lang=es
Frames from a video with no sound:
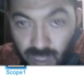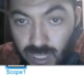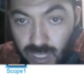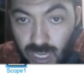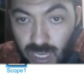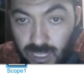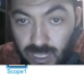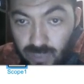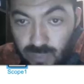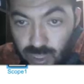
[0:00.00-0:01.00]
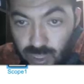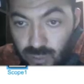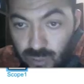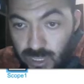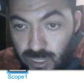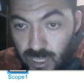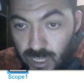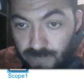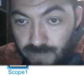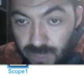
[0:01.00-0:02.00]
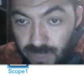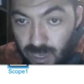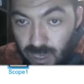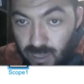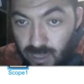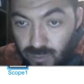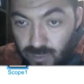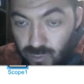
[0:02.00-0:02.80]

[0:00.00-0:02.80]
Y acá tenemos la constante K, K, las dos